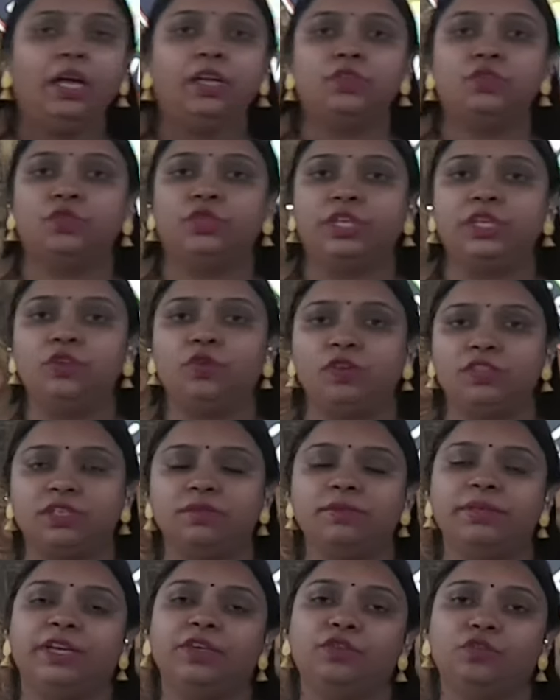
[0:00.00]
సో
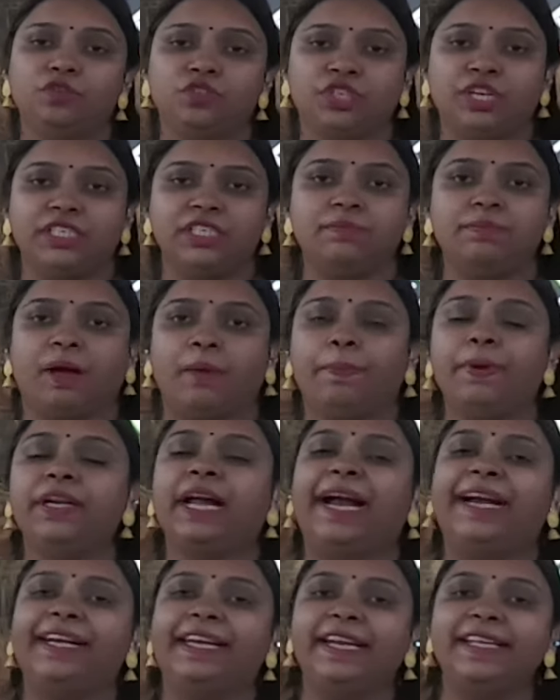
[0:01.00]
దీనికోసం నేను యూజ్ చేసిన పేపర్
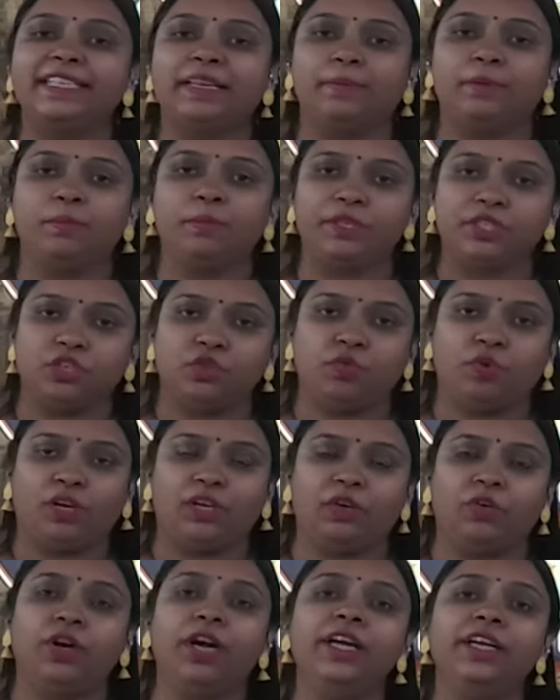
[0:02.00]
నైంటీ నైన్ సబ్లిమేషన్
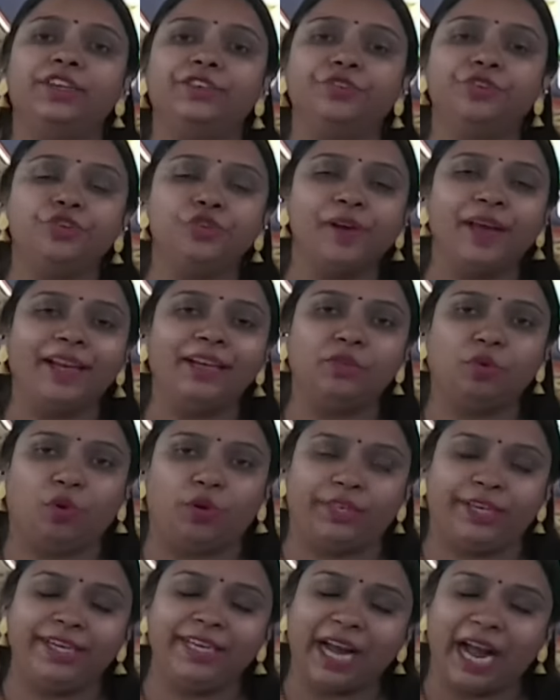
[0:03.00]
వాళ్ళ యొక్క డ్యూయల్
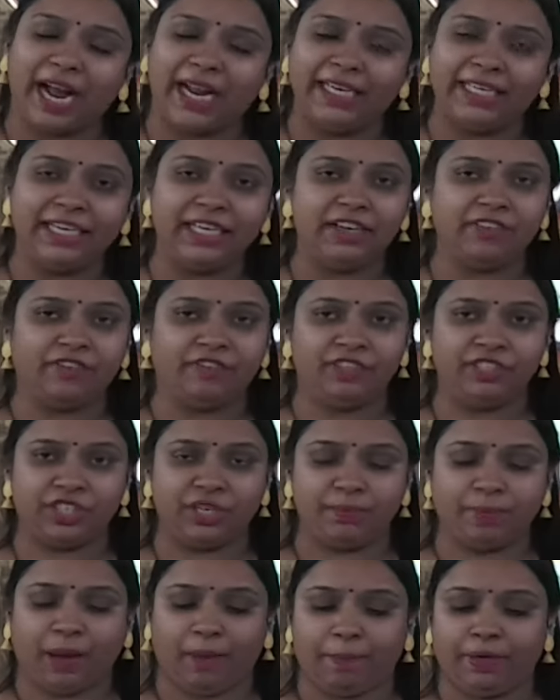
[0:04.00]
కోటెడ్ హైలీ
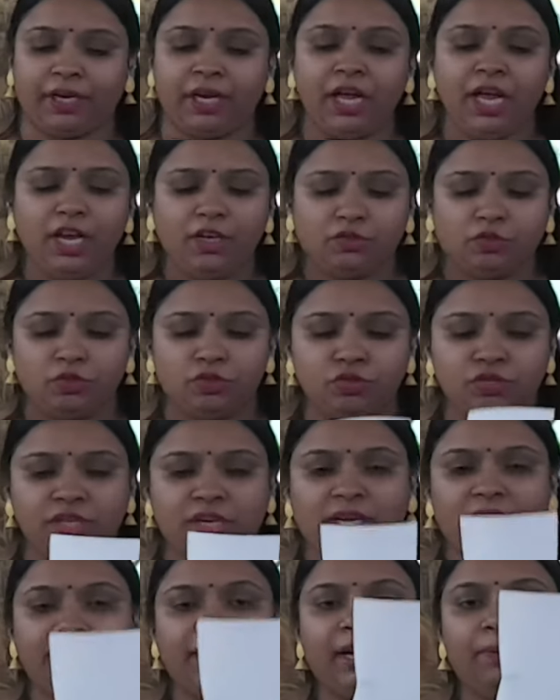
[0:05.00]
డెఫినేషన్ పేపర్ సో
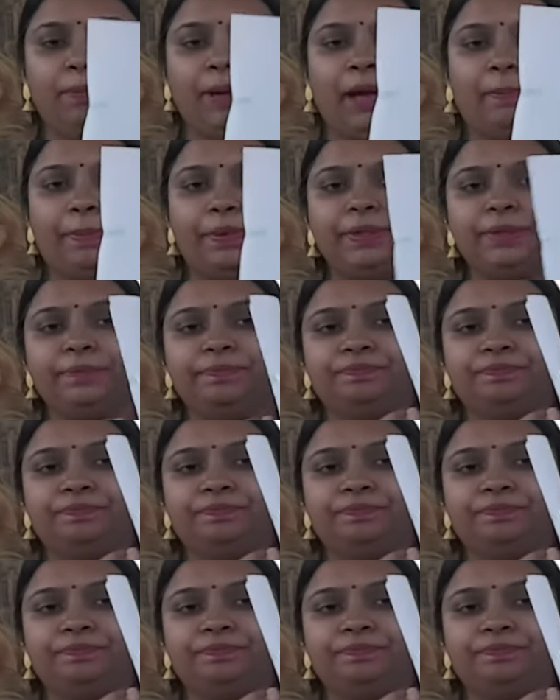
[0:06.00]
చూసారు కదా ఇక్కడ పేపర్